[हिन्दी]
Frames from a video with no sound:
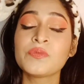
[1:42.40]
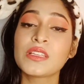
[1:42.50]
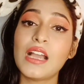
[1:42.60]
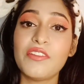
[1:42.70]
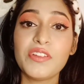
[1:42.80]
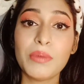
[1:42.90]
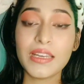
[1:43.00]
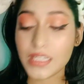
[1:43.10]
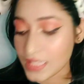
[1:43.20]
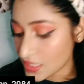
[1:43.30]
काफ़ी
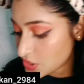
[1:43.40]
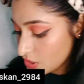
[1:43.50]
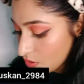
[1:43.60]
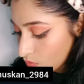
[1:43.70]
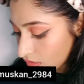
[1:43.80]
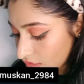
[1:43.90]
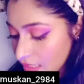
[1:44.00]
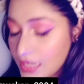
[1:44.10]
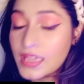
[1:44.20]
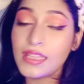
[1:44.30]
बार ये सारी चीज़ें होती
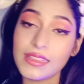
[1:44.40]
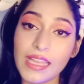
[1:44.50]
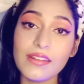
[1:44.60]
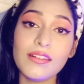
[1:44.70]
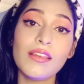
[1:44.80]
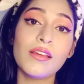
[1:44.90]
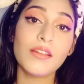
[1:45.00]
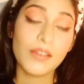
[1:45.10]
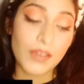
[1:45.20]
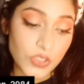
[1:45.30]
थी देन
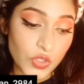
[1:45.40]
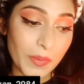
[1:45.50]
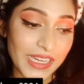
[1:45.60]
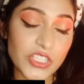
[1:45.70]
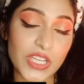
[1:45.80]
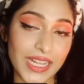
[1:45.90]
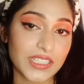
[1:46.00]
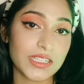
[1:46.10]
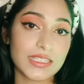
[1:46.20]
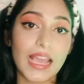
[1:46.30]
जो मैंने
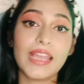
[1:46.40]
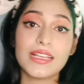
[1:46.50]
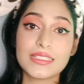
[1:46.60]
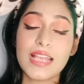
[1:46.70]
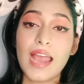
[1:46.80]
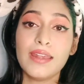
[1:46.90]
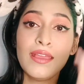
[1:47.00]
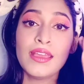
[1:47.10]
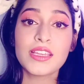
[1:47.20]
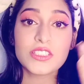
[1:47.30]
चेंजेस लाए इज़ दैट
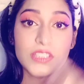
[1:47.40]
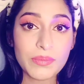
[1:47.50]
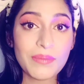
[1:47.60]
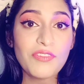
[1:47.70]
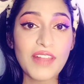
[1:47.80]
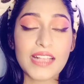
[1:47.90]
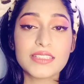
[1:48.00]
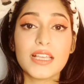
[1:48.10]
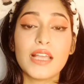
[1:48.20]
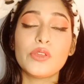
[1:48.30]
कि जब भी मैं
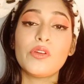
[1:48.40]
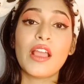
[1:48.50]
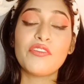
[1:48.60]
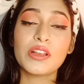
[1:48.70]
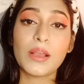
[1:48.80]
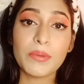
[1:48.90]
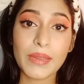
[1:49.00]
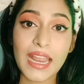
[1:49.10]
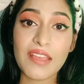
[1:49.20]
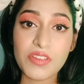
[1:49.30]
फ़्लाइट से आती हूँ या फिर कभी
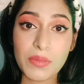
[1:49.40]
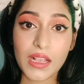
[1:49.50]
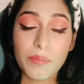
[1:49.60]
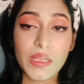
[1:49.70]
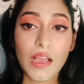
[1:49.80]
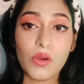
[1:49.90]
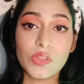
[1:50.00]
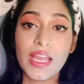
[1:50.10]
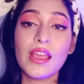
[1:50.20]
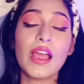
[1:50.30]
मैंने हैवी मेकअप किया
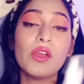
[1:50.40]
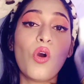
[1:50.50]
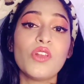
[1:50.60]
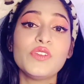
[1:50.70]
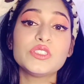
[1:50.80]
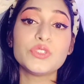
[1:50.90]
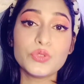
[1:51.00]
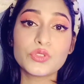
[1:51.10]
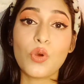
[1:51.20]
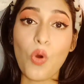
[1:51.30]
होता है आई ऑलवेज़
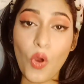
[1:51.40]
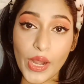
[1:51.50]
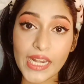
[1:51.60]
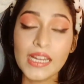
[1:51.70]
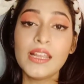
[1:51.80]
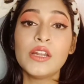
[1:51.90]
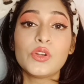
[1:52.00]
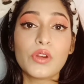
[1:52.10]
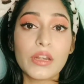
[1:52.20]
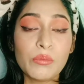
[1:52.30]
यूज़ ऑयल
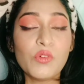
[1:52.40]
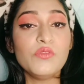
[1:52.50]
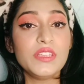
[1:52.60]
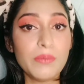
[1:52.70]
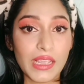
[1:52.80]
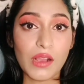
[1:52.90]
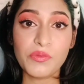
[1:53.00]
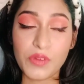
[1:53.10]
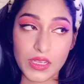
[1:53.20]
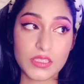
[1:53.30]
टू रिमूव दी
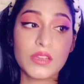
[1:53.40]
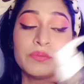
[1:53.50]
मेकअप फर्स्ट